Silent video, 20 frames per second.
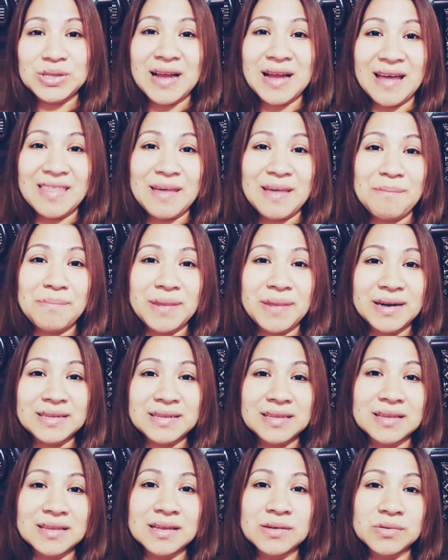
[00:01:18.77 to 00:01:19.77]
cada
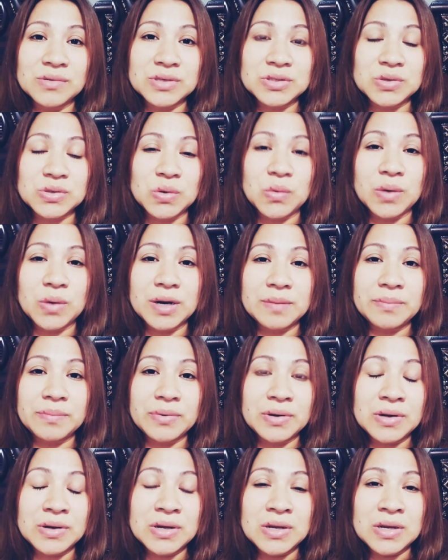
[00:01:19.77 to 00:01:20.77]
parte de nuestro
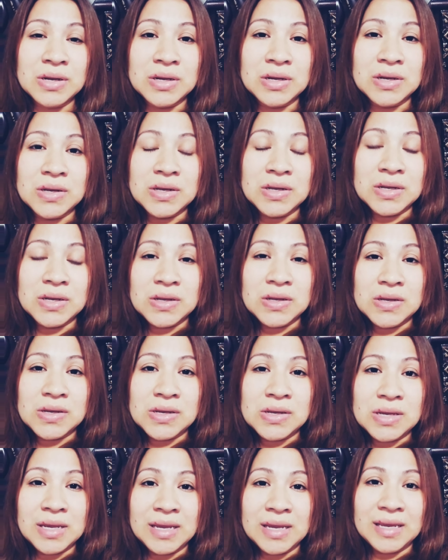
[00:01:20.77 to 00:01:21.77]
cuerpo
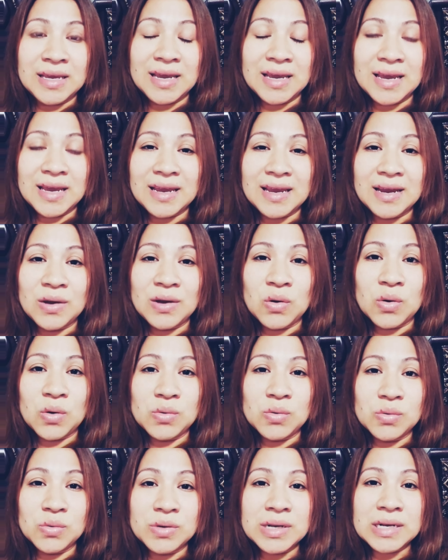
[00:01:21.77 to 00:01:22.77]
que
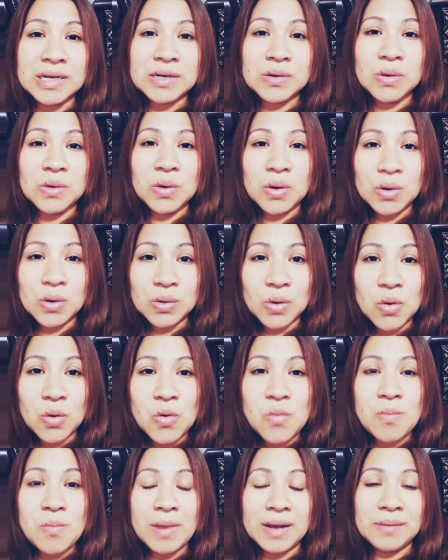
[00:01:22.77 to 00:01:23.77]
con un error o
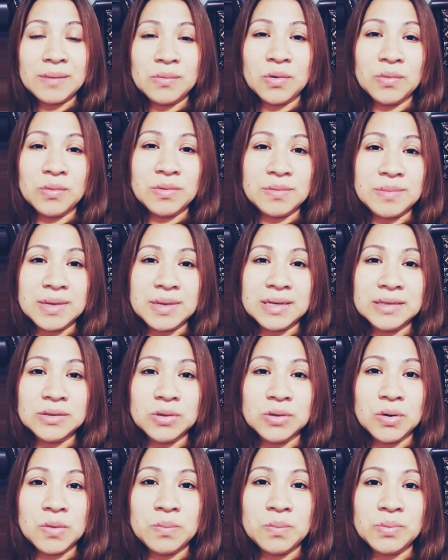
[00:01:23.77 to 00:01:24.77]
un mal
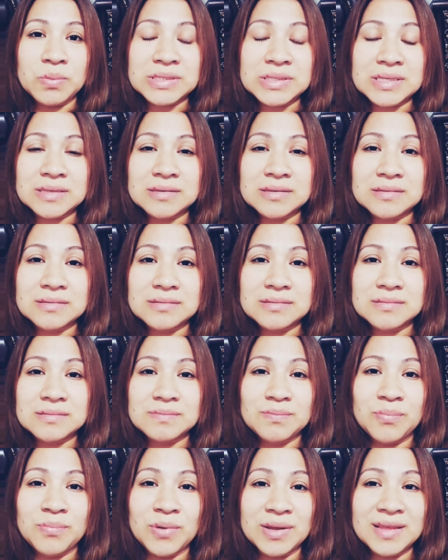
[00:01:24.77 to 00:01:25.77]
movimiento pues
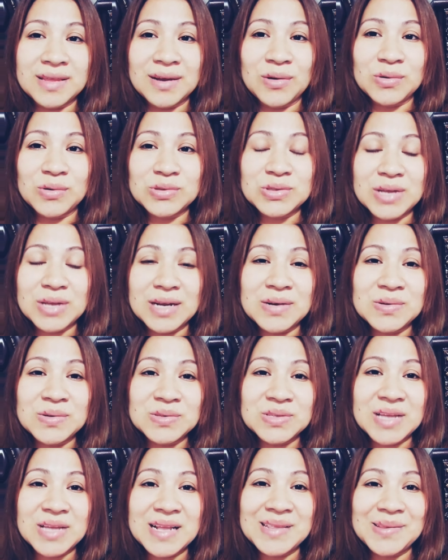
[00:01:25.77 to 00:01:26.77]
puede
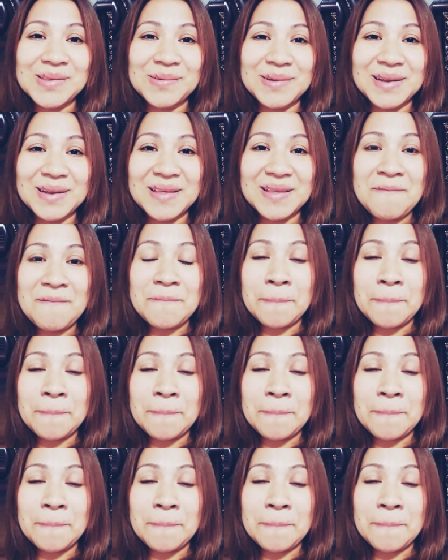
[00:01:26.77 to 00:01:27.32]
costarnos tanto, ¿verdad?